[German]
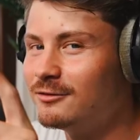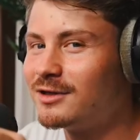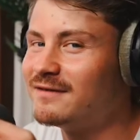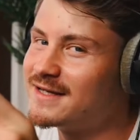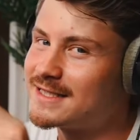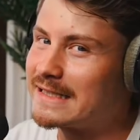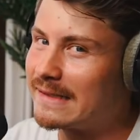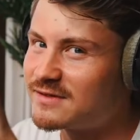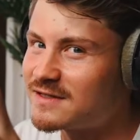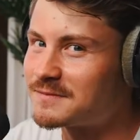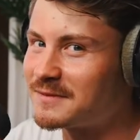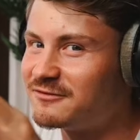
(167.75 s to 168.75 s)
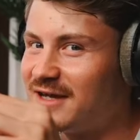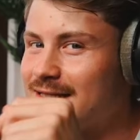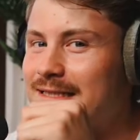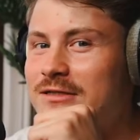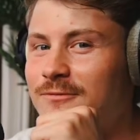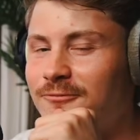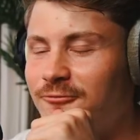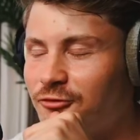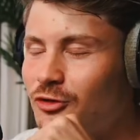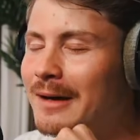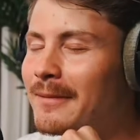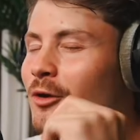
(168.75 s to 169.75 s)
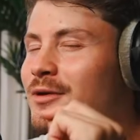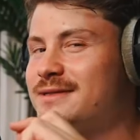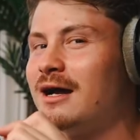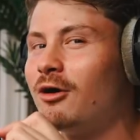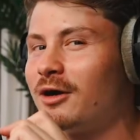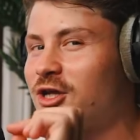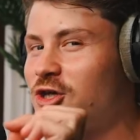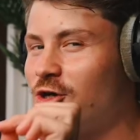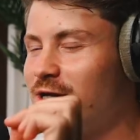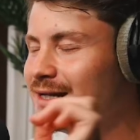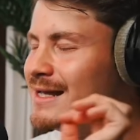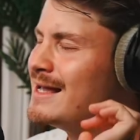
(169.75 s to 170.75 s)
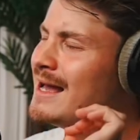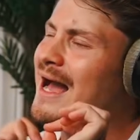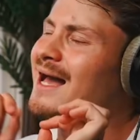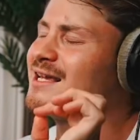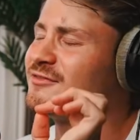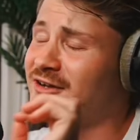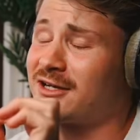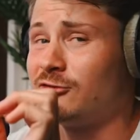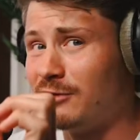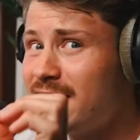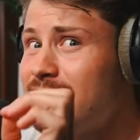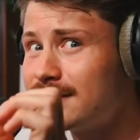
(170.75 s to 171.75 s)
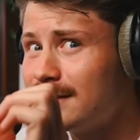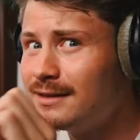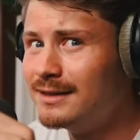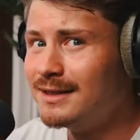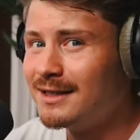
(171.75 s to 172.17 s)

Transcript: Luca weiß ja selbst, wie es mit Fans ist. Und früher bei uns auch in Köln, alles ah, war crazy.